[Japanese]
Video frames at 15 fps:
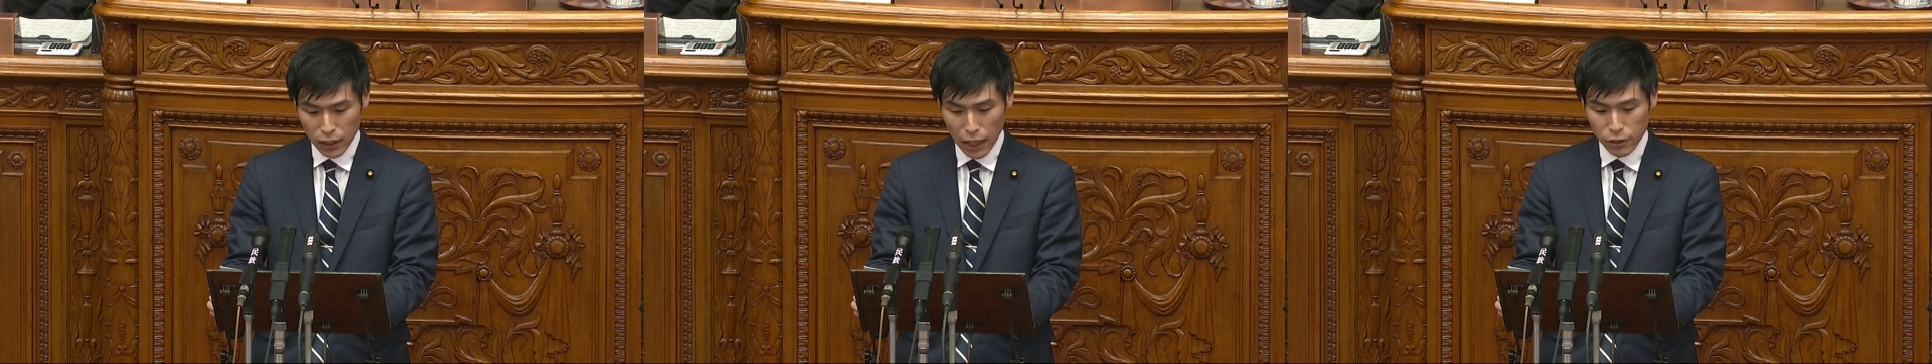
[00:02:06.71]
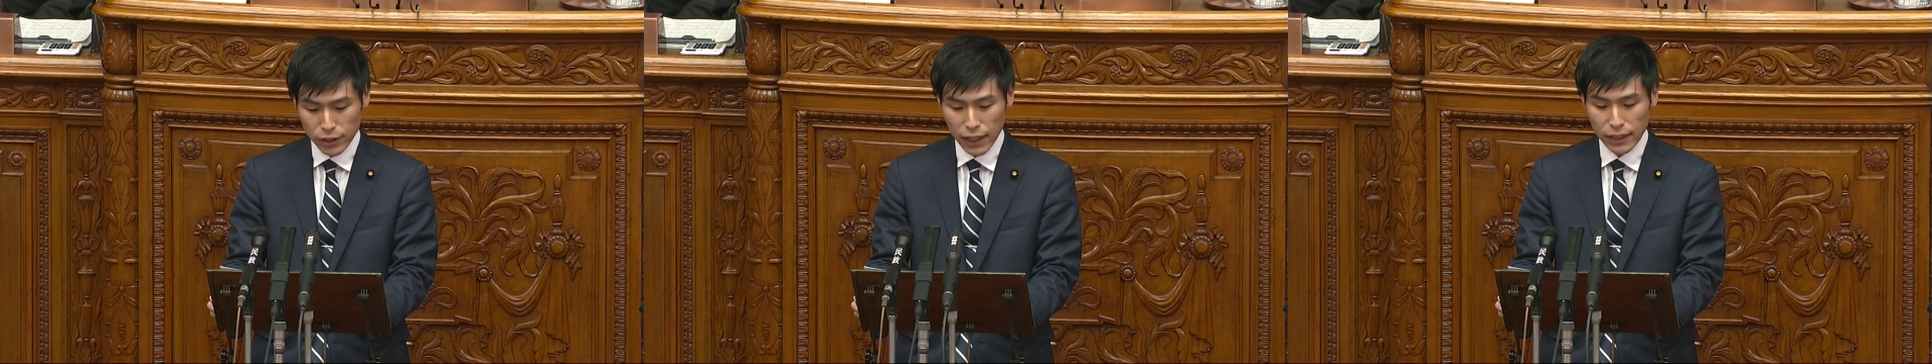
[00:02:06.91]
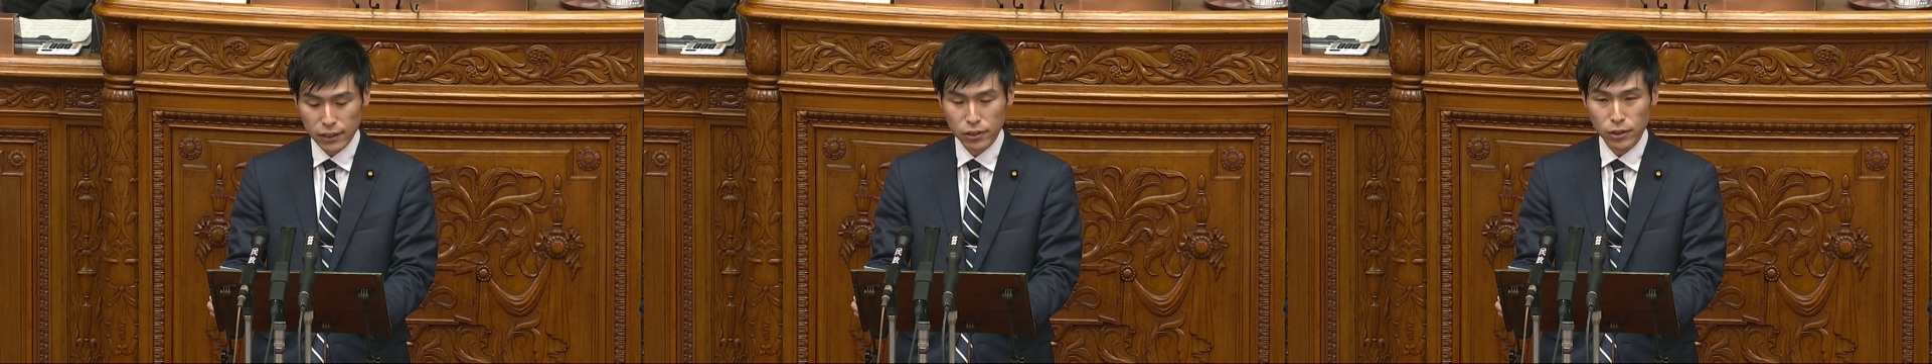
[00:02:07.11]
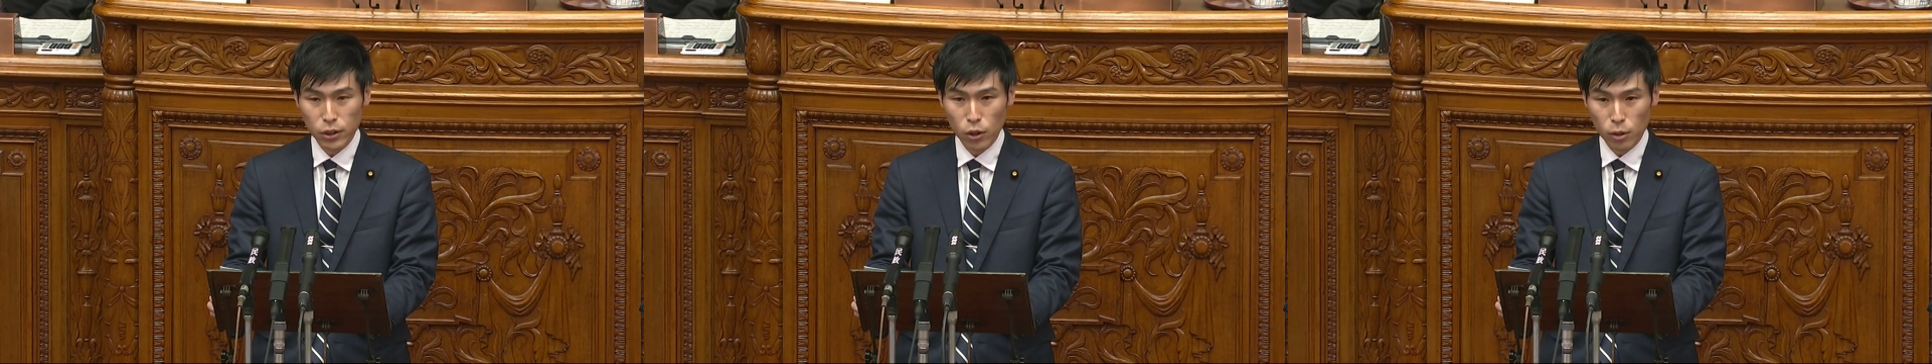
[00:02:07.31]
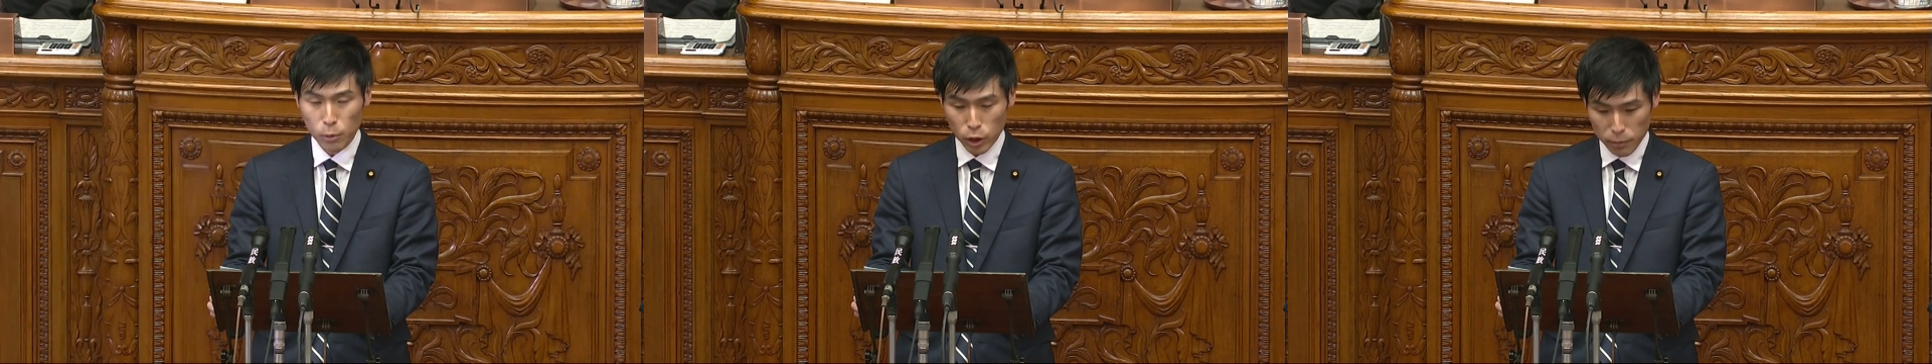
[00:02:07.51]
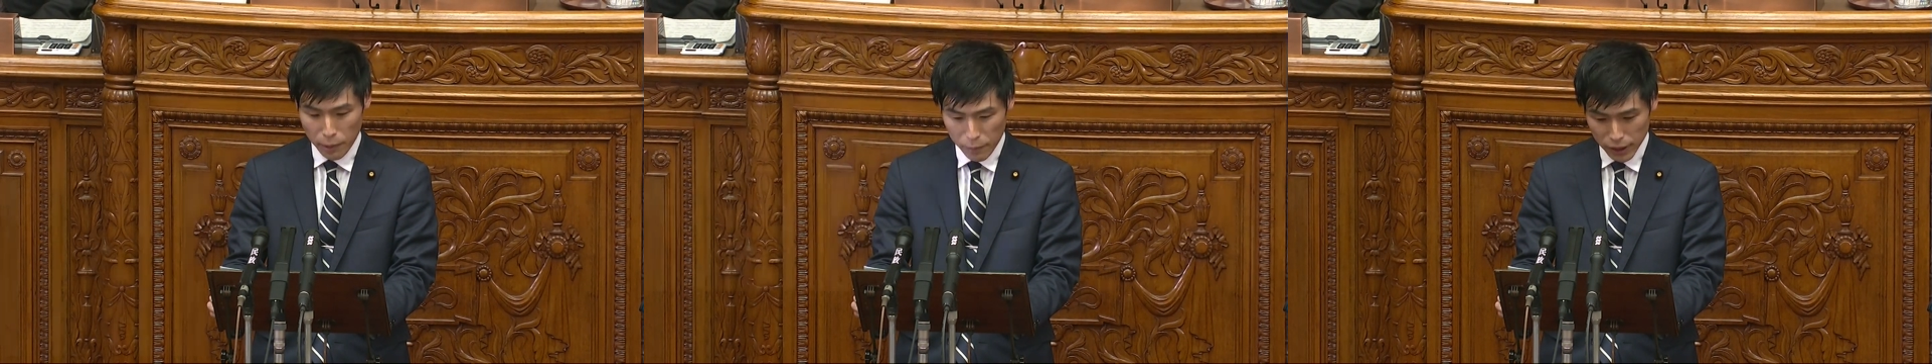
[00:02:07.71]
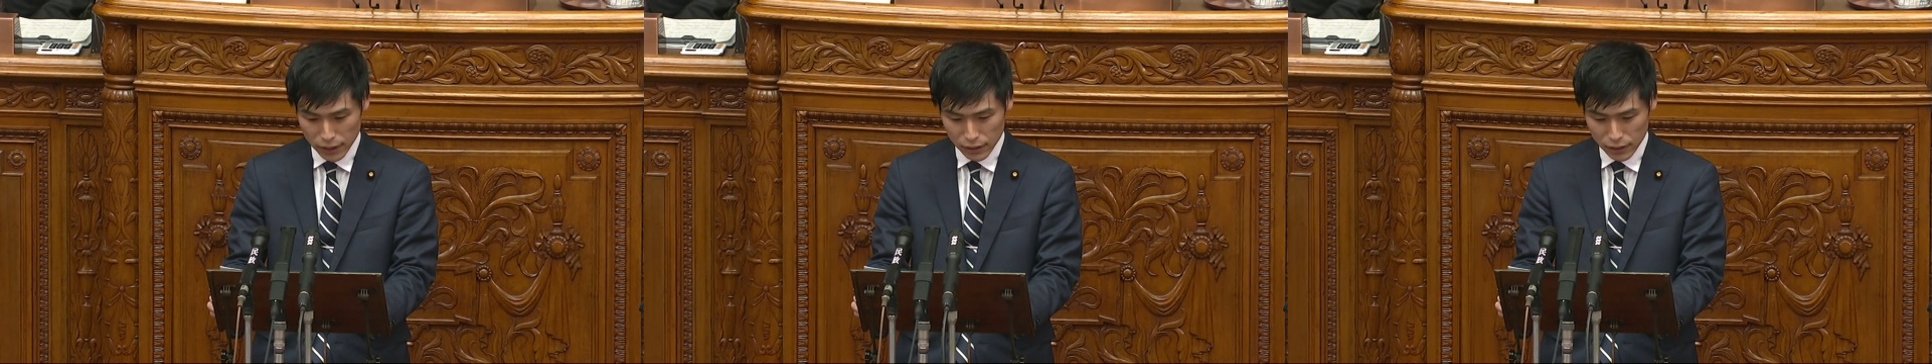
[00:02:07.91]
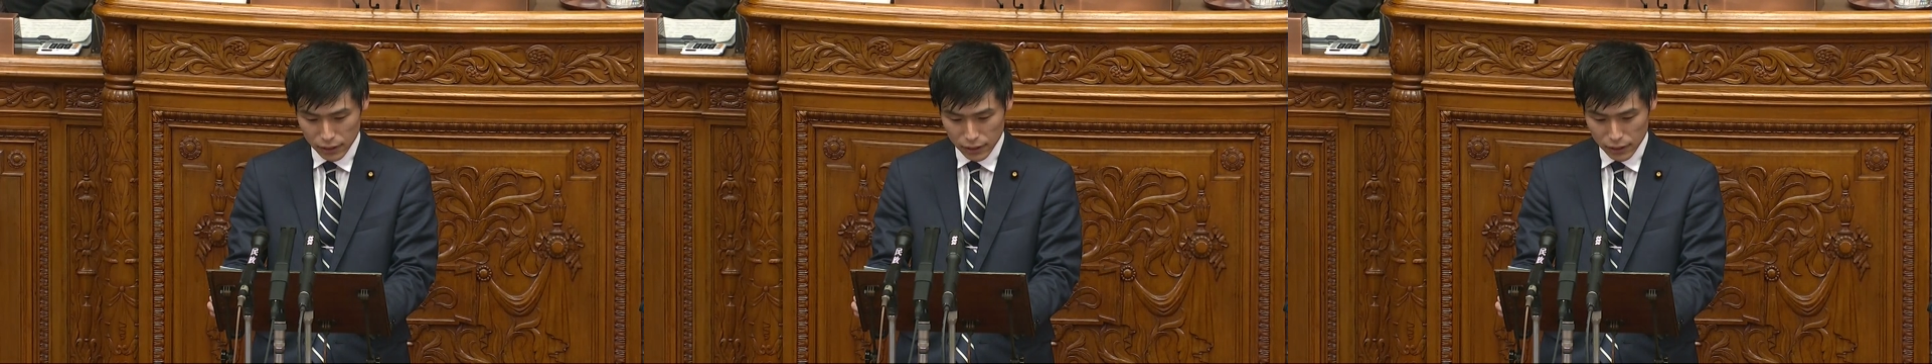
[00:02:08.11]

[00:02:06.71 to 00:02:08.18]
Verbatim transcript: 拡大するよう求めます。